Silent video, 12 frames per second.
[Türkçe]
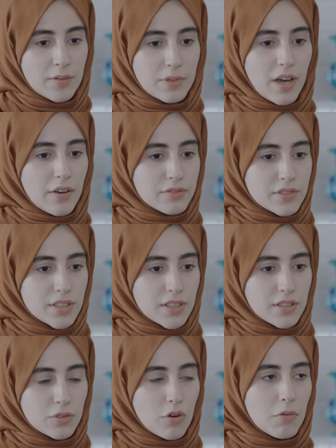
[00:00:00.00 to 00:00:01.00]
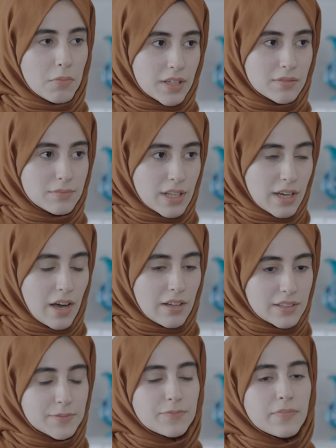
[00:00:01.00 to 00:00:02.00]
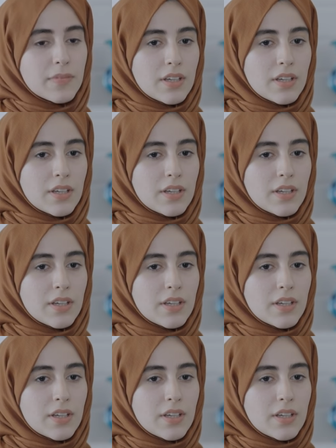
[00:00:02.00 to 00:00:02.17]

Bir hafta yoğun bakımda kaldım.